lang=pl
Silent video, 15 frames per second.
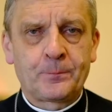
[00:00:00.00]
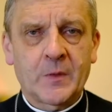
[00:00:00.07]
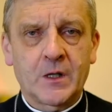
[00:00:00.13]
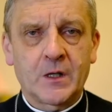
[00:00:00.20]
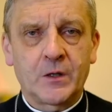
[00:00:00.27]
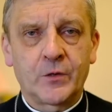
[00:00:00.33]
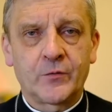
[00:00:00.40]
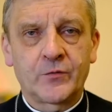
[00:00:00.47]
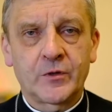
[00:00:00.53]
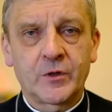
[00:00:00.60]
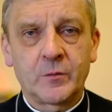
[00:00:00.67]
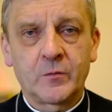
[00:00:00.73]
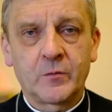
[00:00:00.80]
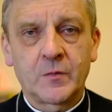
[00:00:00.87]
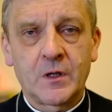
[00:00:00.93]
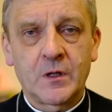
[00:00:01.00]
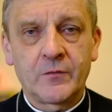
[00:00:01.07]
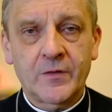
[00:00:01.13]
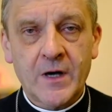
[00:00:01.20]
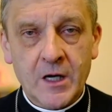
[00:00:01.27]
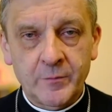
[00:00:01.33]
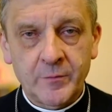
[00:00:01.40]
E, w tym
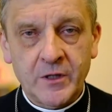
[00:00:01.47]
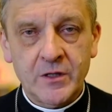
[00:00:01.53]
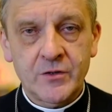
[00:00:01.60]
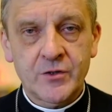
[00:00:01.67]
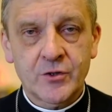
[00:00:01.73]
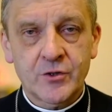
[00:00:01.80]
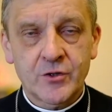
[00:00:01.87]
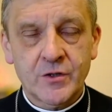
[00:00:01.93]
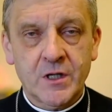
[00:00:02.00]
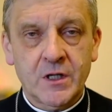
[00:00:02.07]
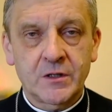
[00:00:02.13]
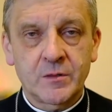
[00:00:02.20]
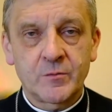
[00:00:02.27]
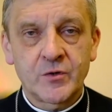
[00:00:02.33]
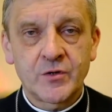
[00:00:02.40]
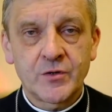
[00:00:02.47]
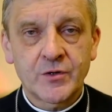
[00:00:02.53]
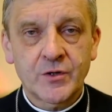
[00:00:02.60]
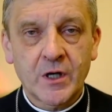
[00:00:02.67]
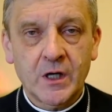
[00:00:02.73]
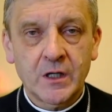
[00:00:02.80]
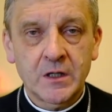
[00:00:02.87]
fragmencie czytanym
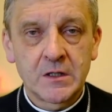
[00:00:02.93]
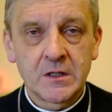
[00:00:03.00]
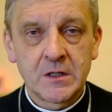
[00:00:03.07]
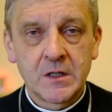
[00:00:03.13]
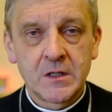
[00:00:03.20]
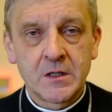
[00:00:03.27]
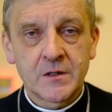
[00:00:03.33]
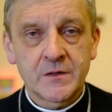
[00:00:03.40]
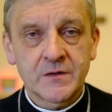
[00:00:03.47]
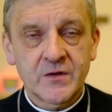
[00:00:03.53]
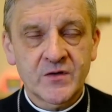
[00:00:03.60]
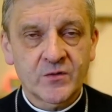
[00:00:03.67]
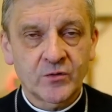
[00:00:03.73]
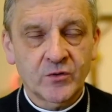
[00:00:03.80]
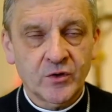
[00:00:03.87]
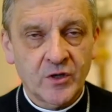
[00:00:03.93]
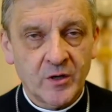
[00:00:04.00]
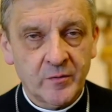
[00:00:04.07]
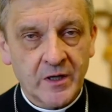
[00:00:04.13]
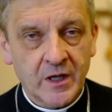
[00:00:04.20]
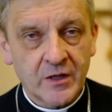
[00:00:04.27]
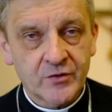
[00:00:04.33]
dzisiaj z listu do
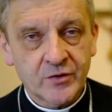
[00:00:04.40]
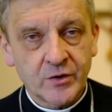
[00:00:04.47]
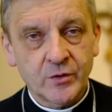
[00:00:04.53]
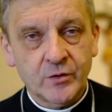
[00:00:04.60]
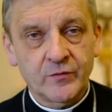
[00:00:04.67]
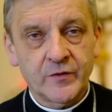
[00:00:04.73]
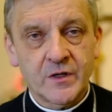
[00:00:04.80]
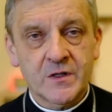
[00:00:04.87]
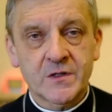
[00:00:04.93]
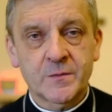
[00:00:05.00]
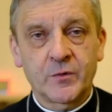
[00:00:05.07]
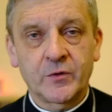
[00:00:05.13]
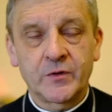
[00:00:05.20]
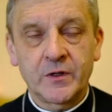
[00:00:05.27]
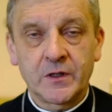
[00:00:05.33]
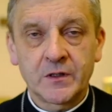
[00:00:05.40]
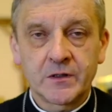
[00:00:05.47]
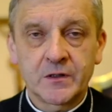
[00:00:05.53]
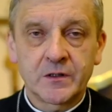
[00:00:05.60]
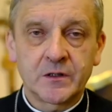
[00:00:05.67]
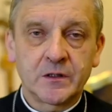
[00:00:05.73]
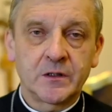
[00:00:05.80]
Hebrajczyków jest
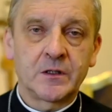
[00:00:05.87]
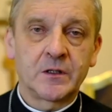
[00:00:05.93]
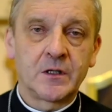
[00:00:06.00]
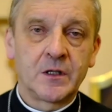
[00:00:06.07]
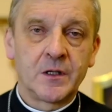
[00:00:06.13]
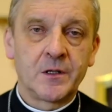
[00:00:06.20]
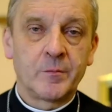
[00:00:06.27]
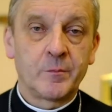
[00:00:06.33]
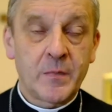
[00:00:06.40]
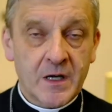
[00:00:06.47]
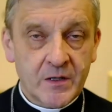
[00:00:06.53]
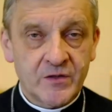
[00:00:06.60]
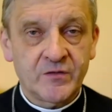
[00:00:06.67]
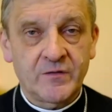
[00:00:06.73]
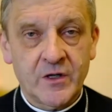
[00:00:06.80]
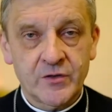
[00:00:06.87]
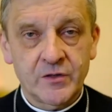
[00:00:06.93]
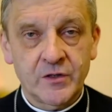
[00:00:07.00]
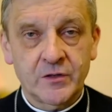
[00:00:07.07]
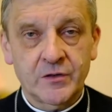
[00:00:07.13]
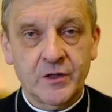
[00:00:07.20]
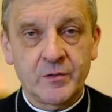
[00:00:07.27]
podjęty bardzo ważny
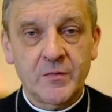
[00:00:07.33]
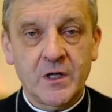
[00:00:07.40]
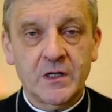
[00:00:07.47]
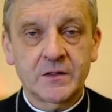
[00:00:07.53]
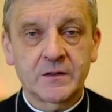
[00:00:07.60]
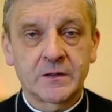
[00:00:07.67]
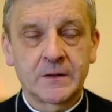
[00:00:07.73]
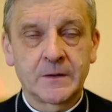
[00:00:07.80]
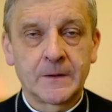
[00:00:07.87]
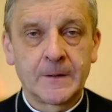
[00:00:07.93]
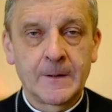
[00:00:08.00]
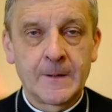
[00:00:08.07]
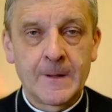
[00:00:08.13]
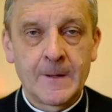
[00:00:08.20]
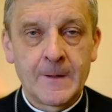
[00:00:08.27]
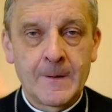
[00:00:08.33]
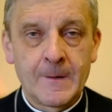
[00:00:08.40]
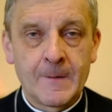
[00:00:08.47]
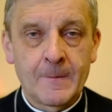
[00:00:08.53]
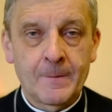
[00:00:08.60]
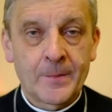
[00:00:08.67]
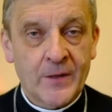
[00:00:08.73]
temat
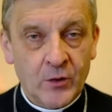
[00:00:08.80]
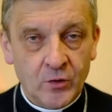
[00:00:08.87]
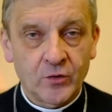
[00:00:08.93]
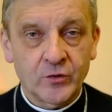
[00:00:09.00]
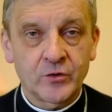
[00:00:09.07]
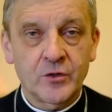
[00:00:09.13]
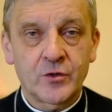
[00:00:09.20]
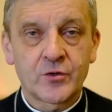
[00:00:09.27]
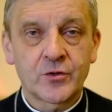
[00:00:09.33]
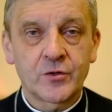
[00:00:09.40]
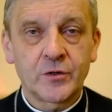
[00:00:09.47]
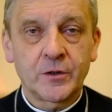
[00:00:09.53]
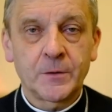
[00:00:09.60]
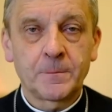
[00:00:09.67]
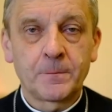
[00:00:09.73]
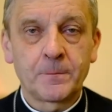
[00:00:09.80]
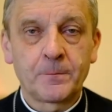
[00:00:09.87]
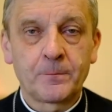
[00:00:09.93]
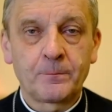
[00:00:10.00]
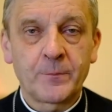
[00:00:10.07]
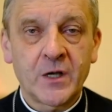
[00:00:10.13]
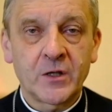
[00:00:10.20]
teologiczny,
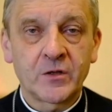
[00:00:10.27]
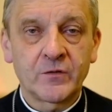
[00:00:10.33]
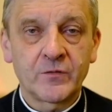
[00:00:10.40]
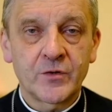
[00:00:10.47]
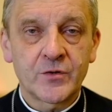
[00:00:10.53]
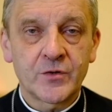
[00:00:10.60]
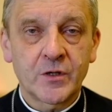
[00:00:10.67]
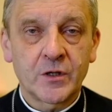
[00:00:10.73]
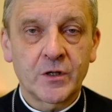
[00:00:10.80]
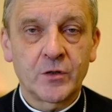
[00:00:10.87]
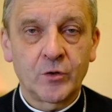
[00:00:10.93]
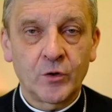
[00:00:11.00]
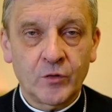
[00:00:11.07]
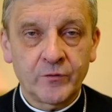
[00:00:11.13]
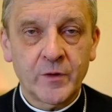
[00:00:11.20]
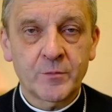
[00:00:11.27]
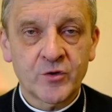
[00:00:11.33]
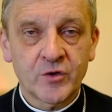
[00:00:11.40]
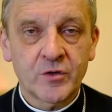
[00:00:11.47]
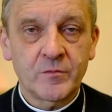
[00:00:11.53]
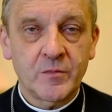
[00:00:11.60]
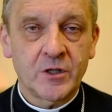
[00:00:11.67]
mianowicie nowe
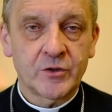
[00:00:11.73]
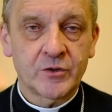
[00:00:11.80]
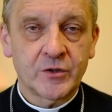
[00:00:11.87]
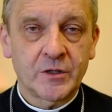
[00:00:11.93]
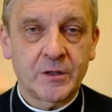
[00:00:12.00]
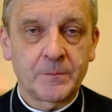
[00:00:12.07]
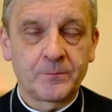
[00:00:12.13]
przymierze,